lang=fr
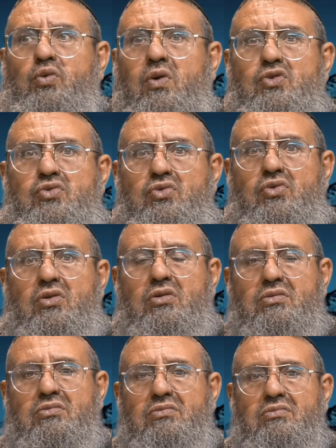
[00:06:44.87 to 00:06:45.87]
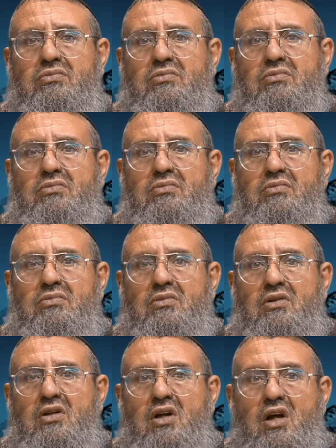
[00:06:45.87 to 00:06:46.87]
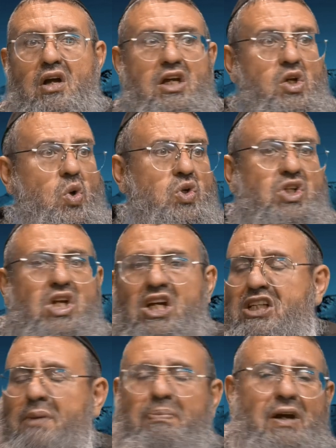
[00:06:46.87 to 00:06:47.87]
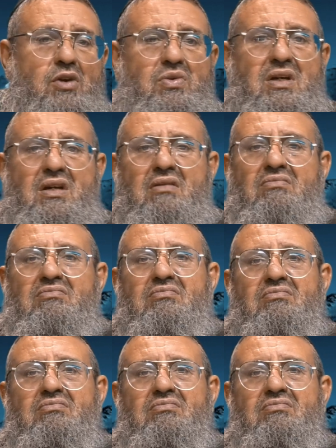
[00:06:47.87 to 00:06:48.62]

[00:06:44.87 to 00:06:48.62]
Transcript: trois jours et on cherche après lui.